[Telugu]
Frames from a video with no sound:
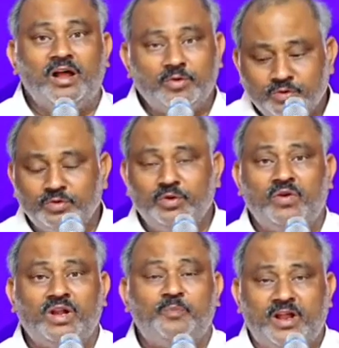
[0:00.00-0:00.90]
ఆ రోజుల్లో
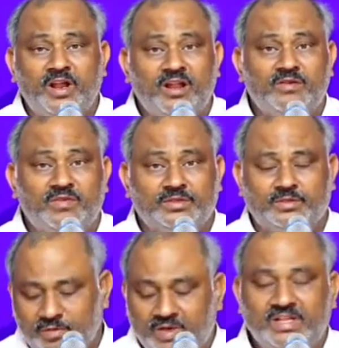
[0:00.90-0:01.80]
ఉన్న ప్రయాణ
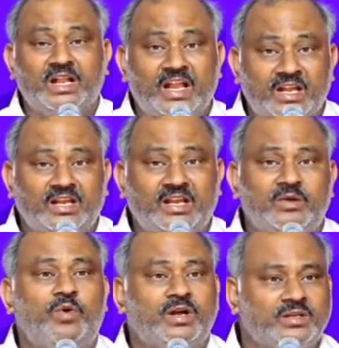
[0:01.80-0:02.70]
వసతులు బట్టి నెలకి
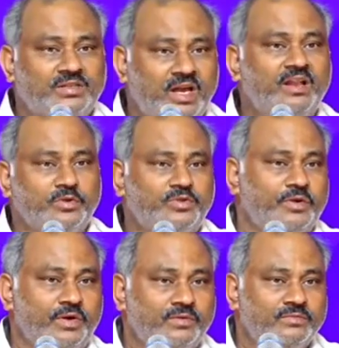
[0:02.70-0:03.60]
ఒక్కసారే
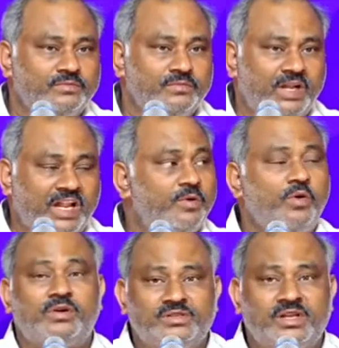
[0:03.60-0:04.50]
వచ్చేవాడు
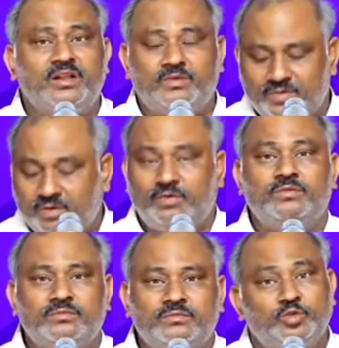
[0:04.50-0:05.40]
నెలకు ఒక్కసారే
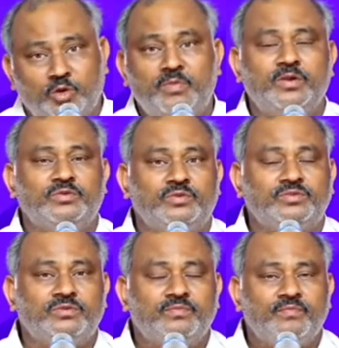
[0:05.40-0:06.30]
వచ్చేవాడు తొంభై
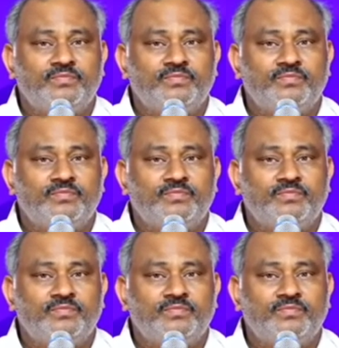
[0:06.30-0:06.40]
సంవత్సరం